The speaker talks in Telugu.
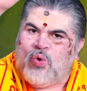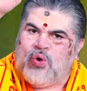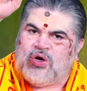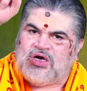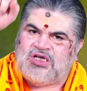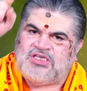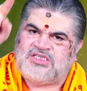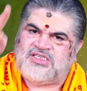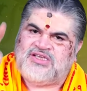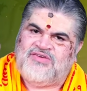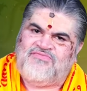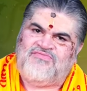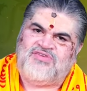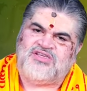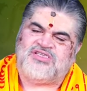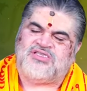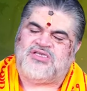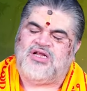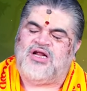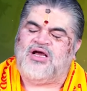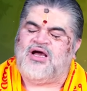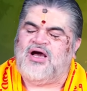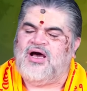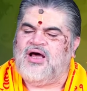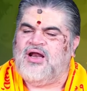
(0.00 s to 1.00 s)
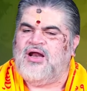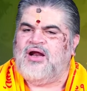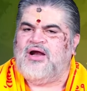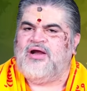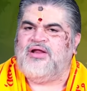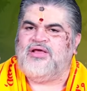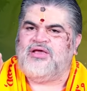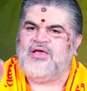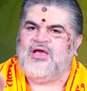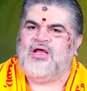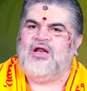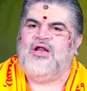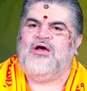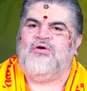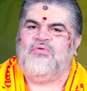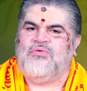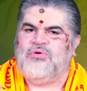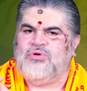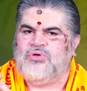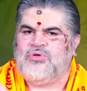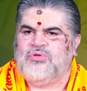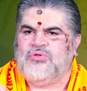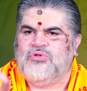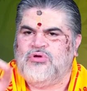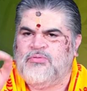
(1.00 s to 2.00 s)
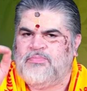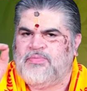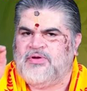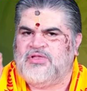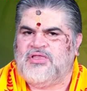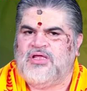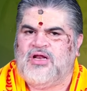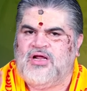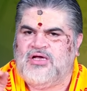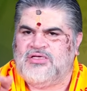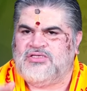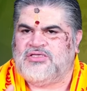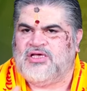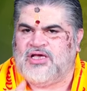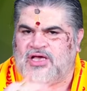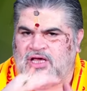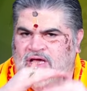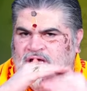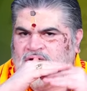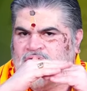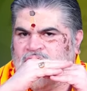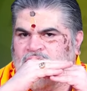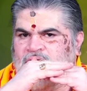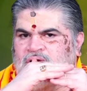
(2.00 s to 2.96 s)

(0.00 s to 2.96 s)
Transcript: ఒక సంవత్సర కాలానికి ఎలా ఉంటుందో ప్రతి రాశికి